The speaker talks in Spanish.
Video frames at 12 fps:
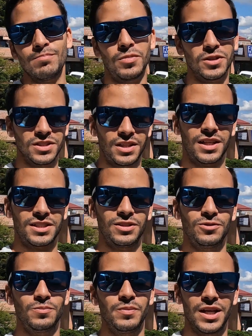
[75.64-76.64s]
vamos a estar
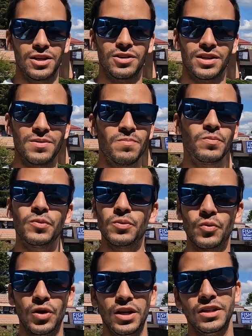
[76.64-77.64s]
yendo a un mirador que es muy
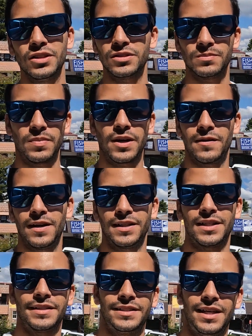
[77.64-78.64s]
muy lindo para ver el
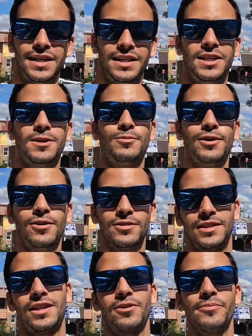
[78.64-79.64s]
atardecer y después les
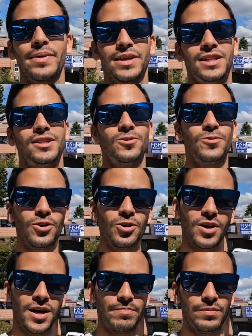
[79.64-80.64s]
vamos a estar compartiendo uno de
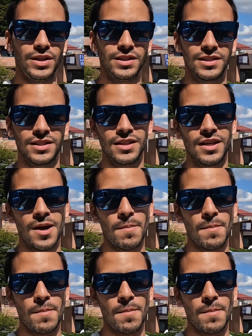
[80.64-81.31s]
los campings